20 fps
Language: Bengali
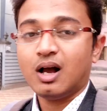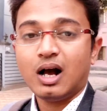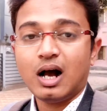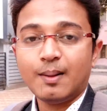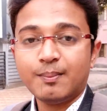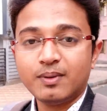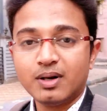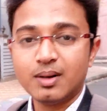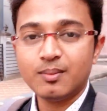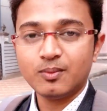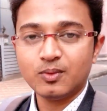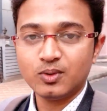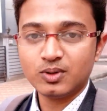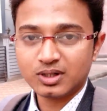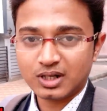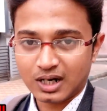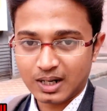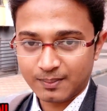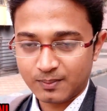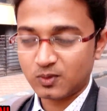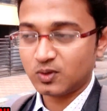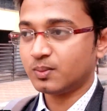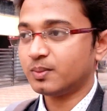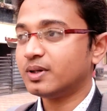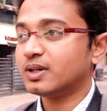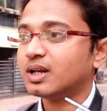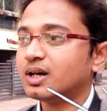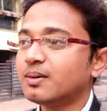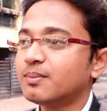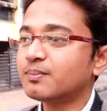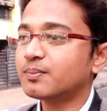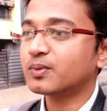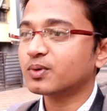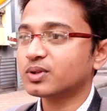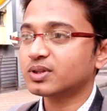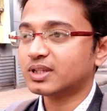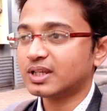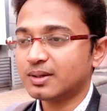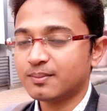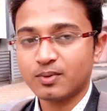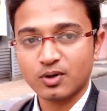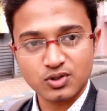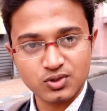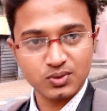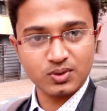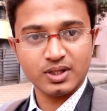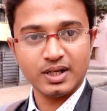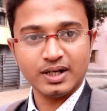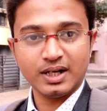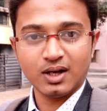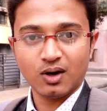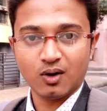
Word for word: আপনারা মন খারাপ করবেন না প্রত্যেক বছরই এটা